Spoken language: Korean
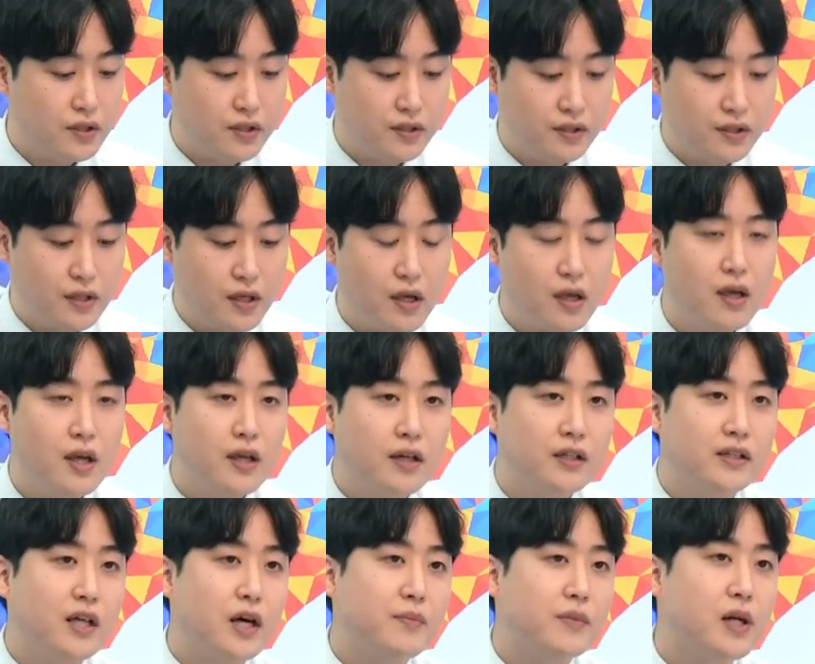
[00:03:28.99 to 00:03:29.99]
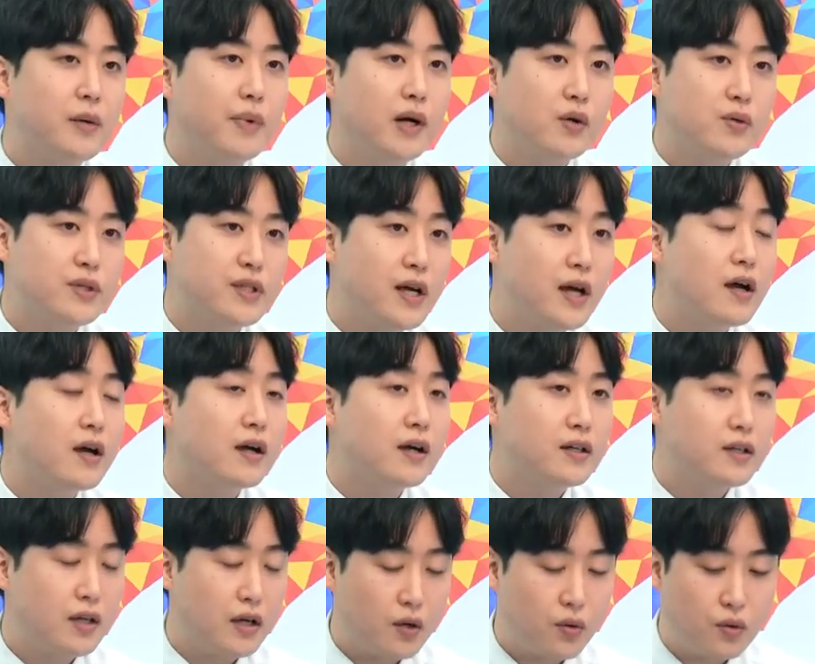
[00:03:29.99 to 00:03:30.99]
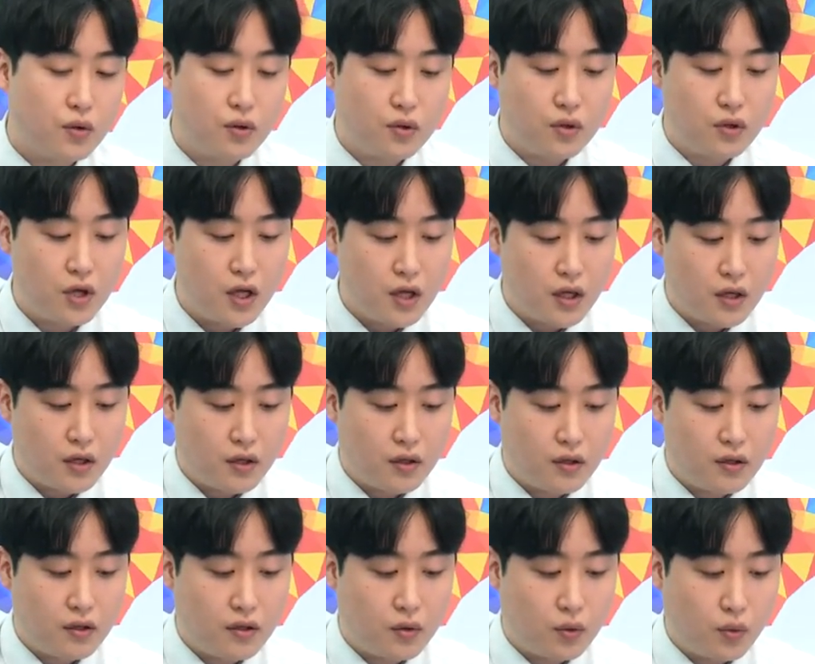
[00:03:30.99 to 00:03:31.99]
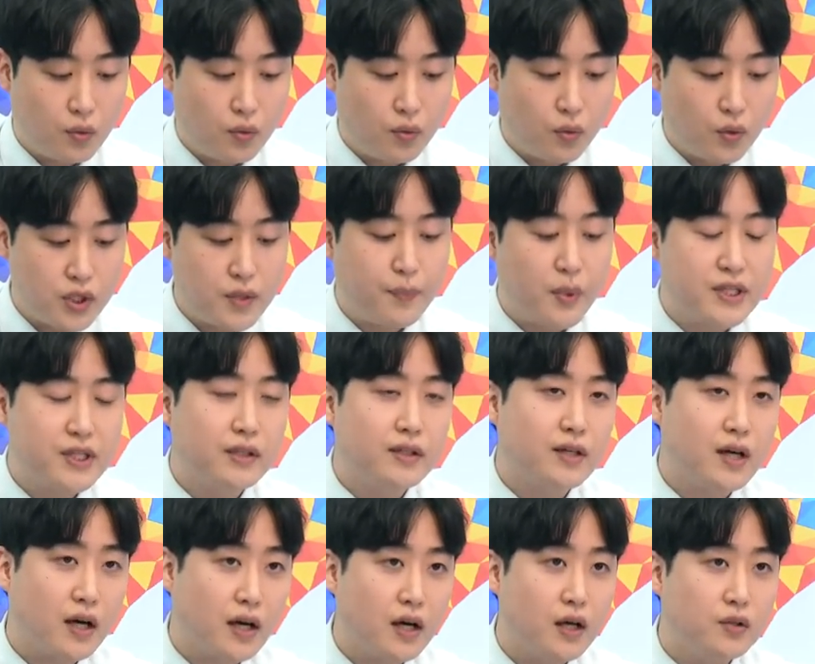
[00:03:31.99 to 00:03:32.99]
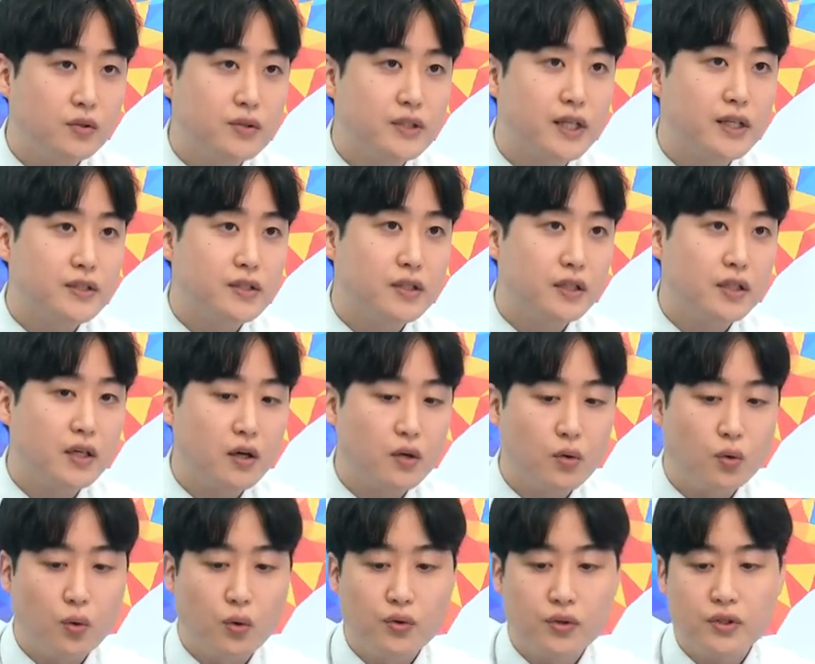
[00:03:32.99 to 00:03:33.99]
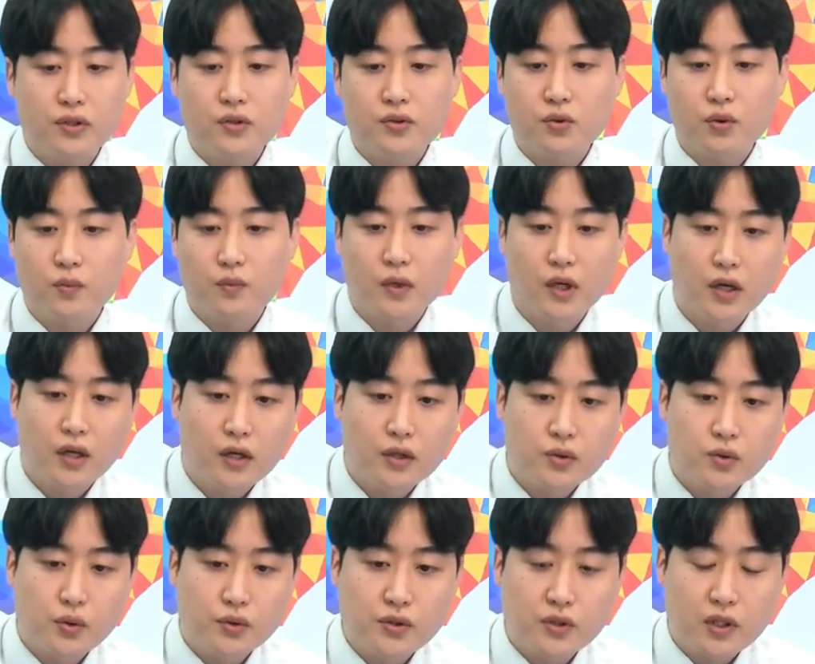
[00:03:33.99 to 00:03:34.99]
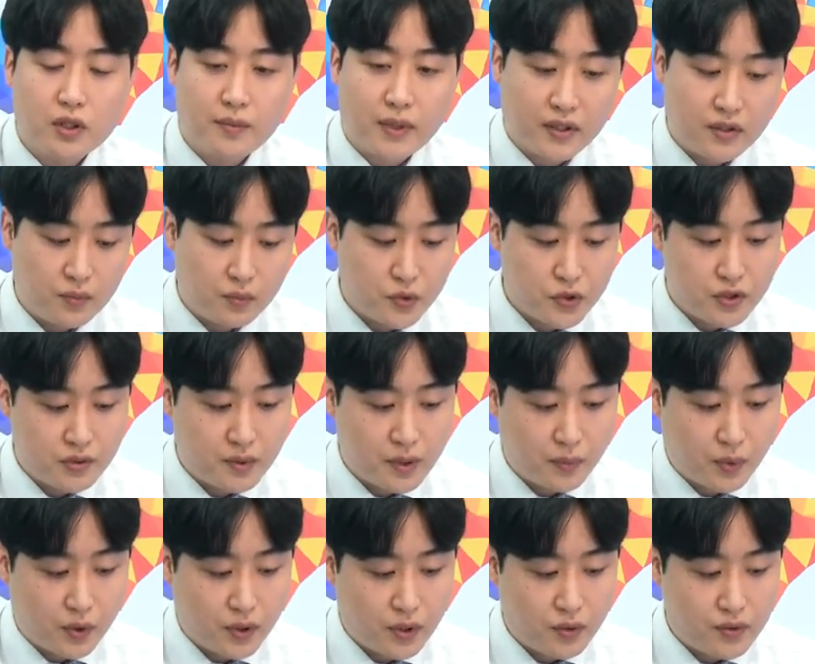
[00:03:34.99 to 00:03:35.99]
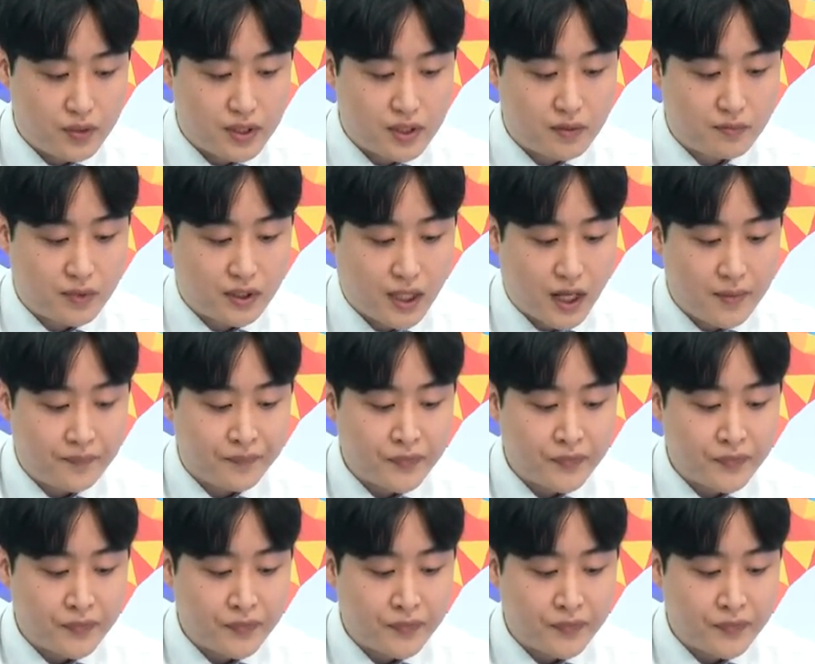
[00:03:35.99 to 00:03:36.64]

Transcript: 네. 근데 그 다음날 바로 상한가를 갖고 어, 맞습니다. 50% 가까운 상승이 하고 오늘은 좀 조정을 받는 모습을 보이고 있습니다.